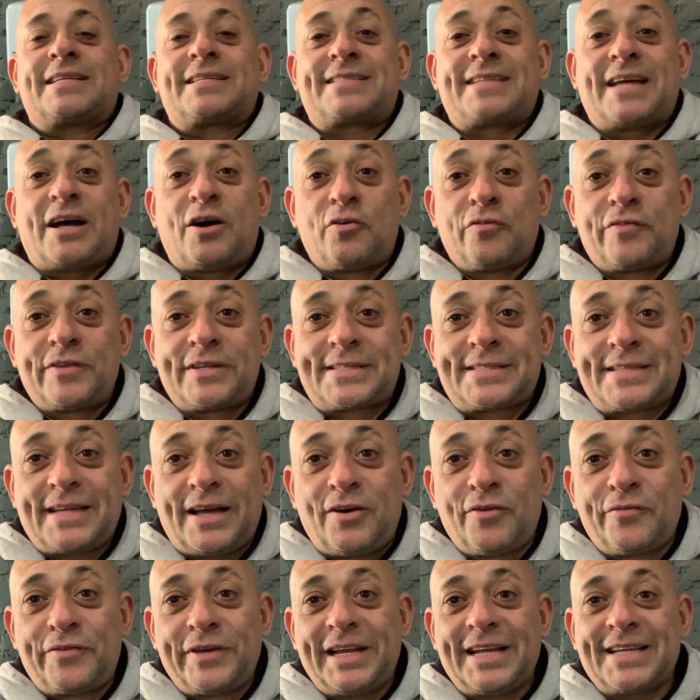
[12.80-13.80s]
Salve,
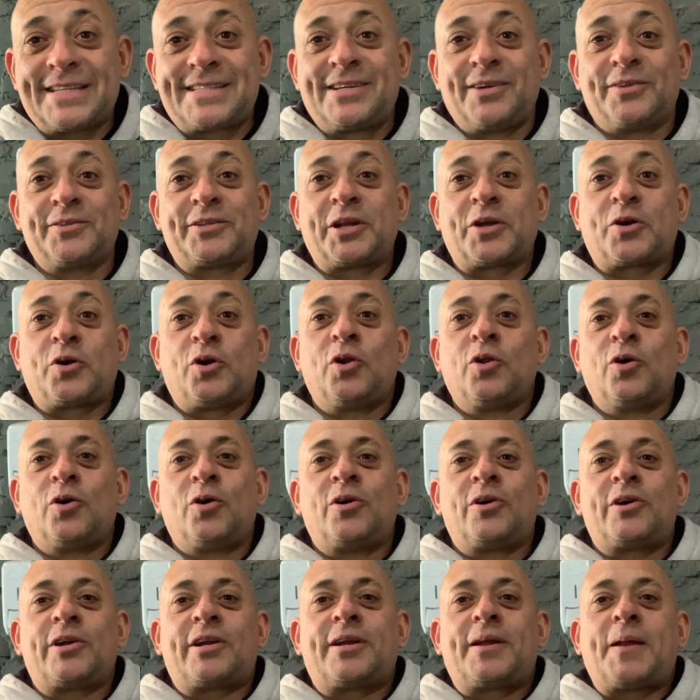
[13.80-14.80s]
salve nação
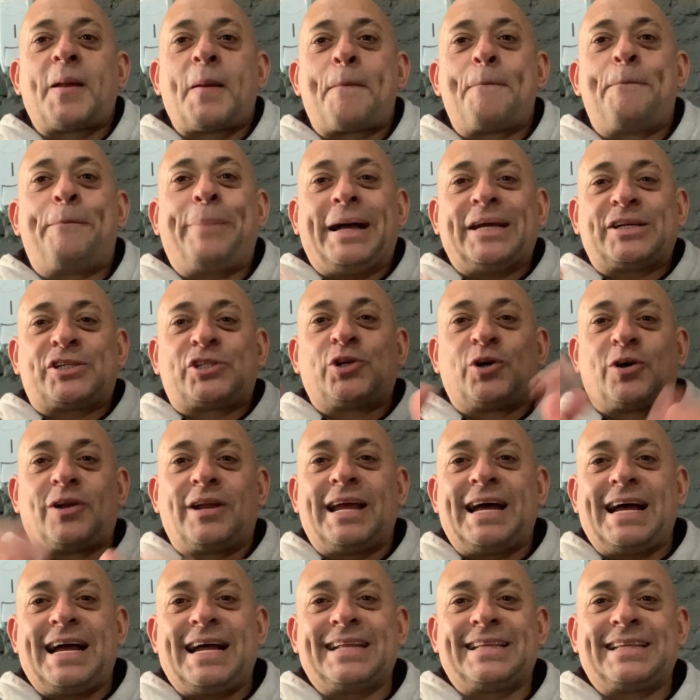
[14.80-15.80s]
tricolor,
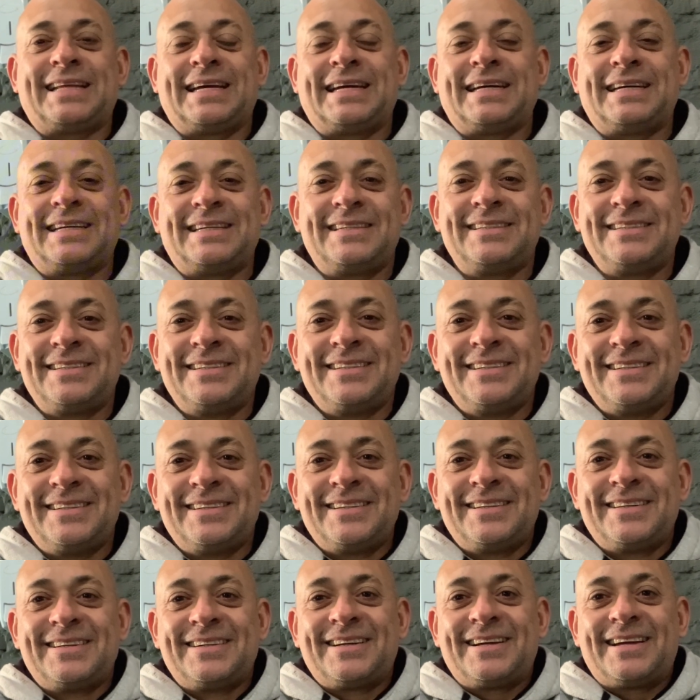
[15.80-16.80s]
pacholada.
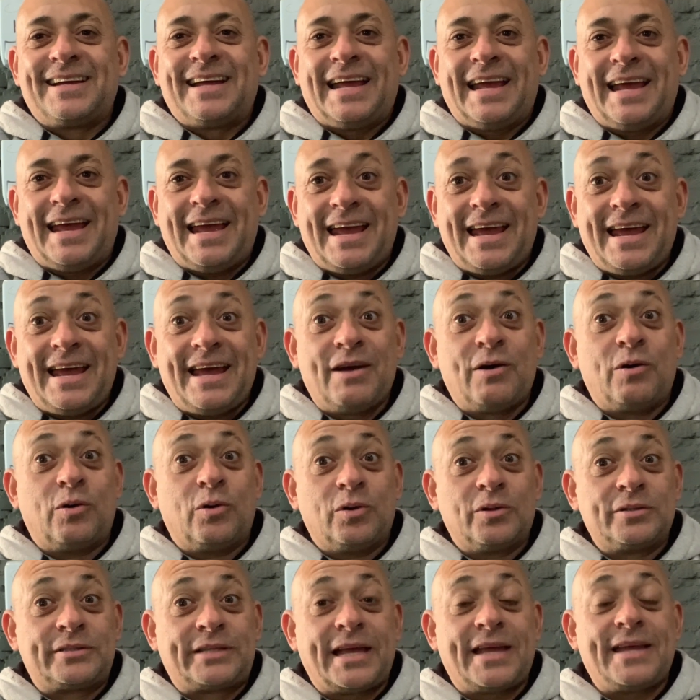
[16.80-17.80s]
É,
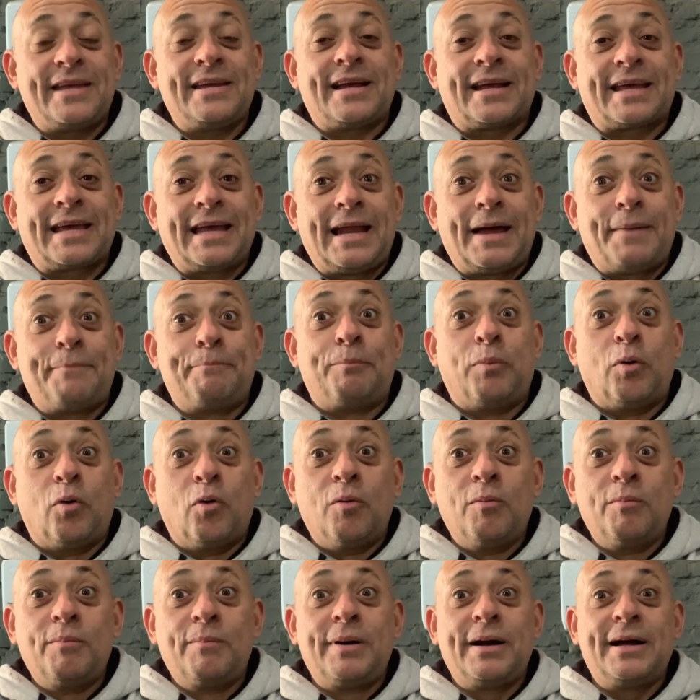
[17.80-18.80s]
ontem aquela
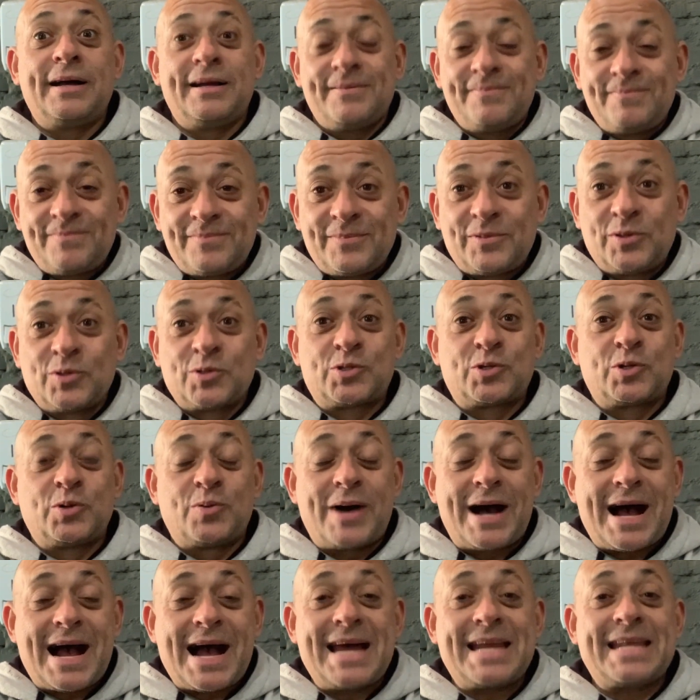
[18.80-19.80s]
bomba do
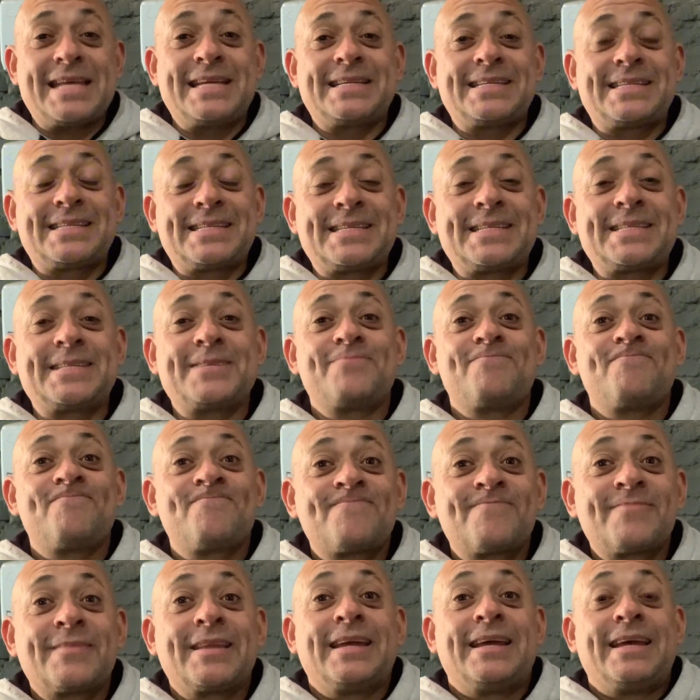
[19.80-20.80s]
Soares.
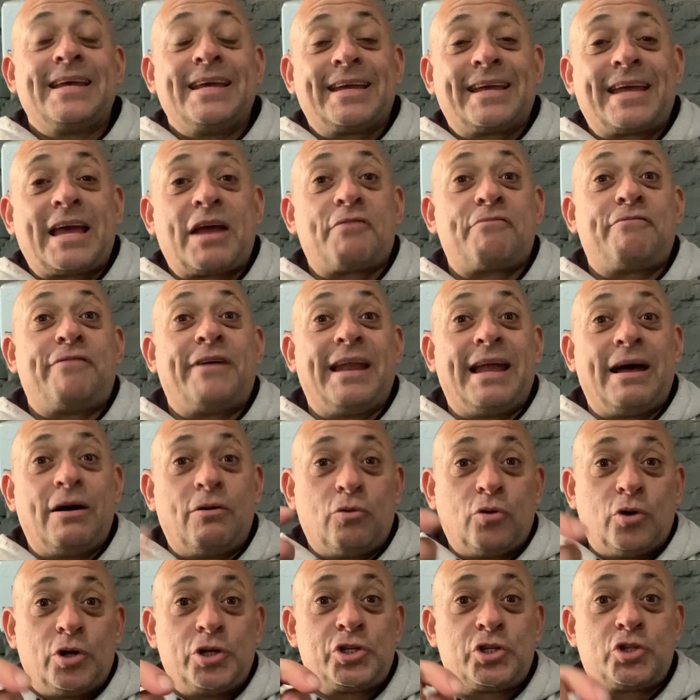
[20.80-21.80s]
Quero falar
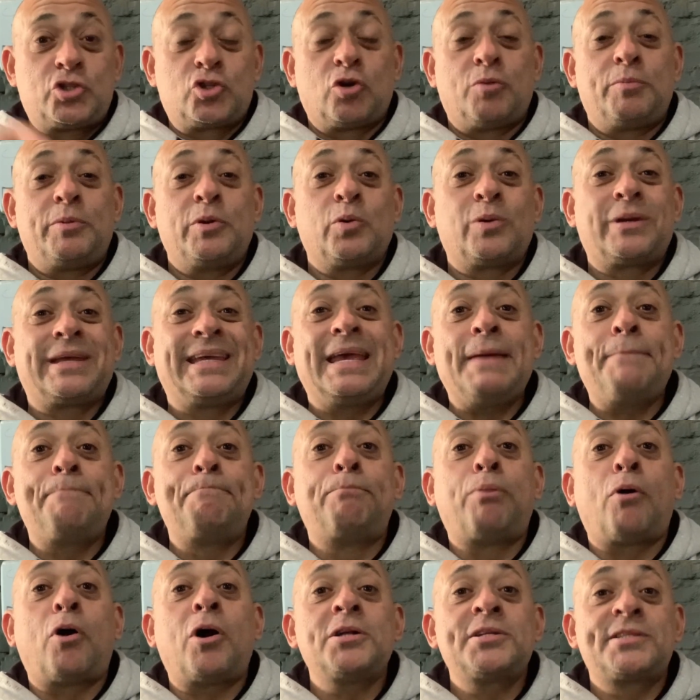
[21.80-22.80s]
hoje sobre o que
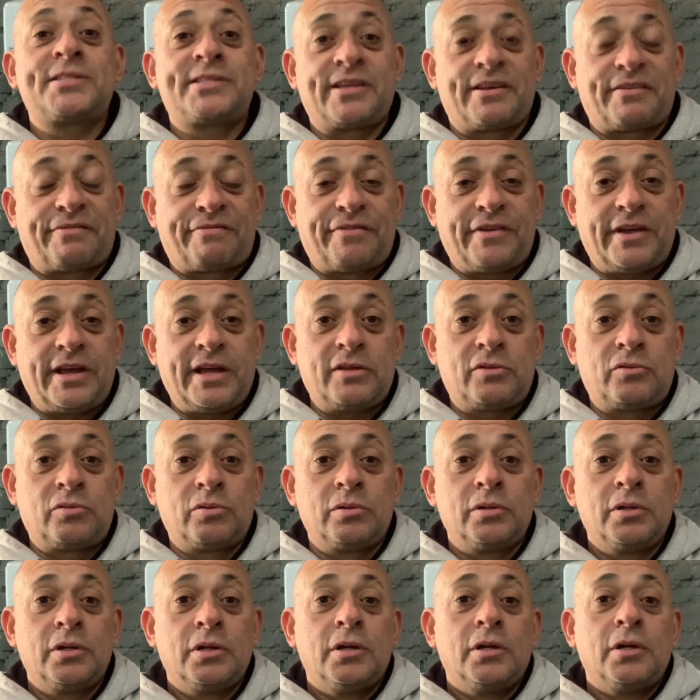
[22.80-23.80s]
pode ser
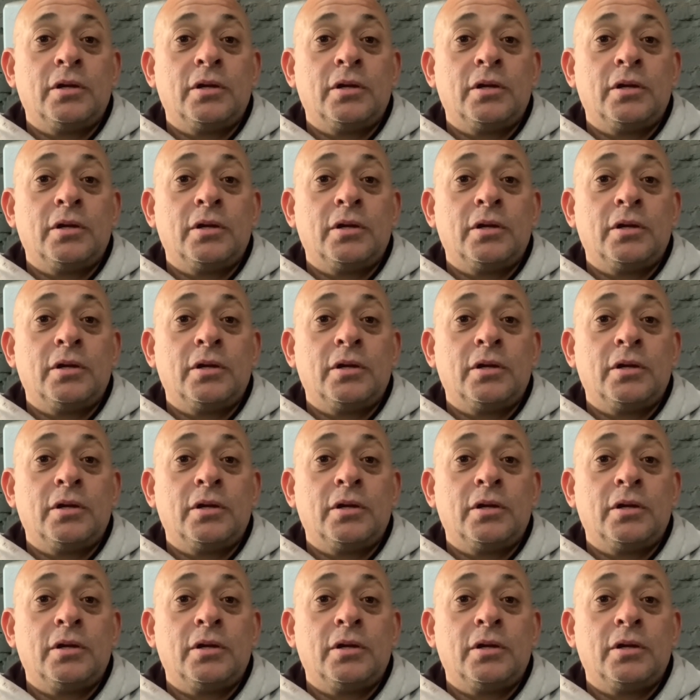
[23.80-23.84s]
feito